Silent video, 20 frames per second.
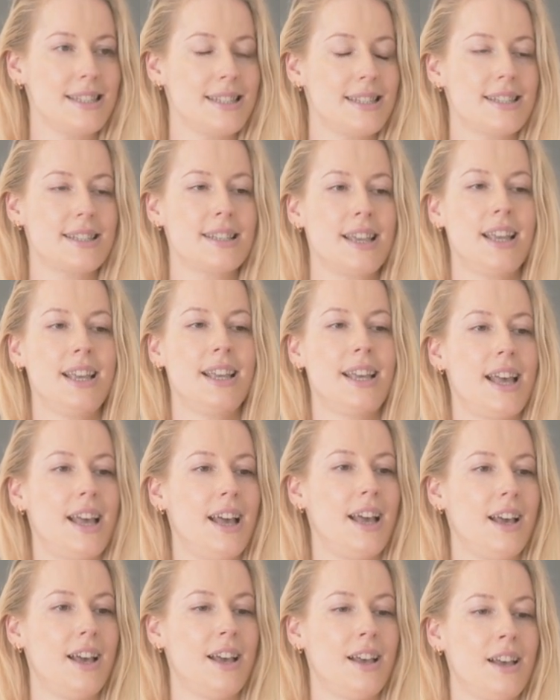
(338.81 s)

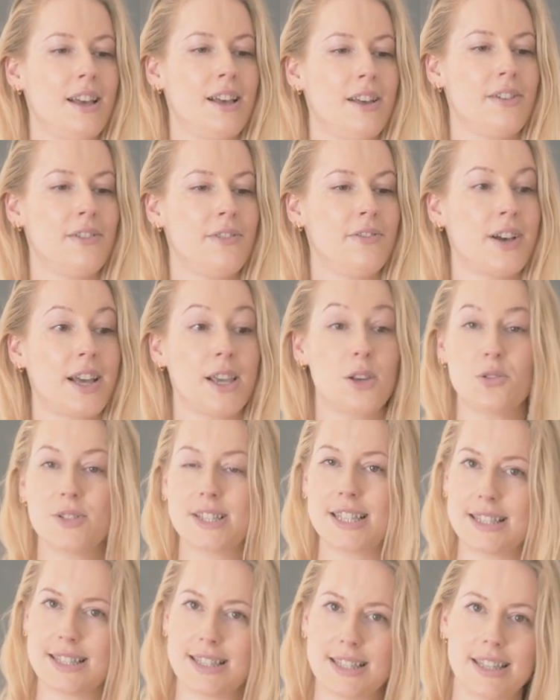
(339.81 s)

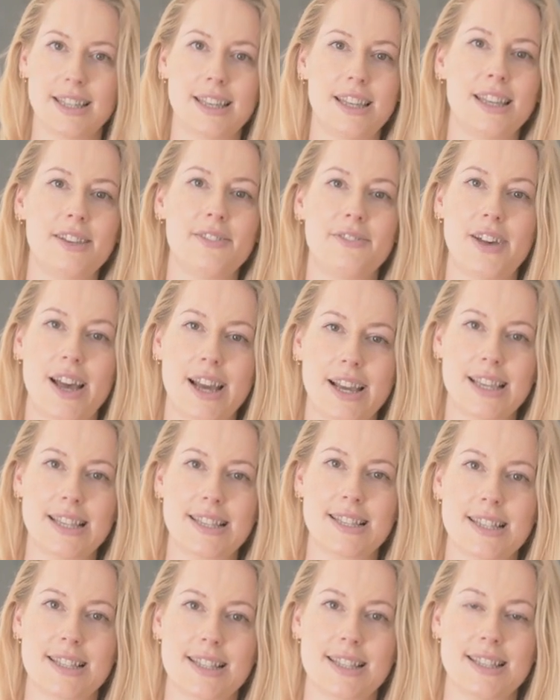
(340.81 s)
appendices,
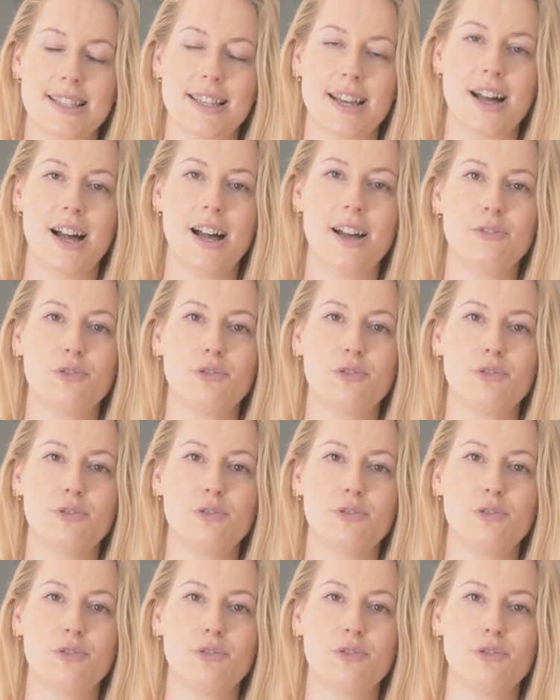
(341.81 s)
varices, etc.